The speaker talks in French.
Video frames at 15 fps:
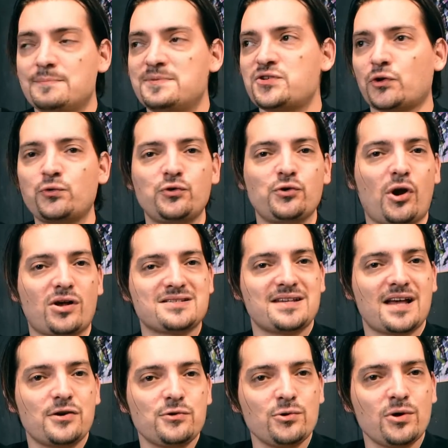puis surtout de leur
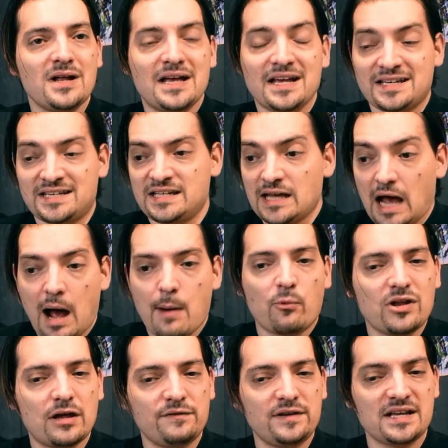salut, qui, à mon
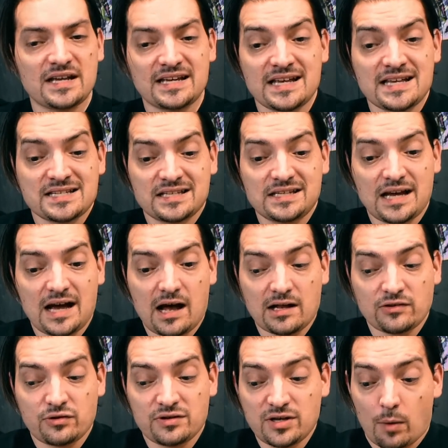avis, est ce qui a
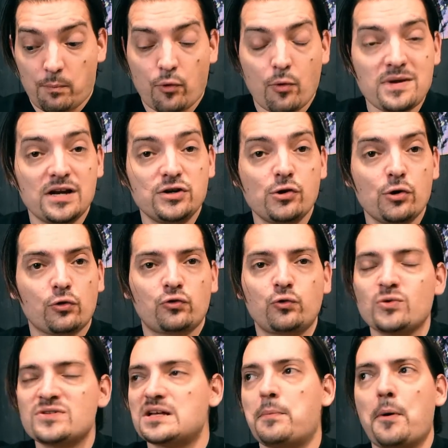donné en premier lieu
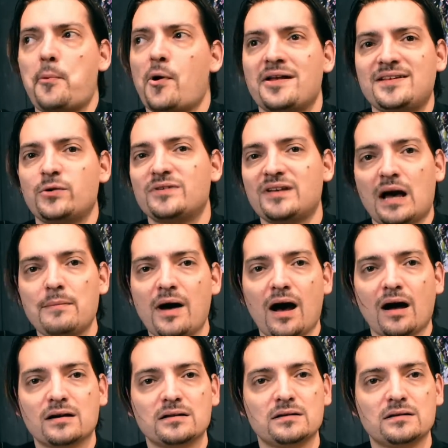toute sa popularité au drama.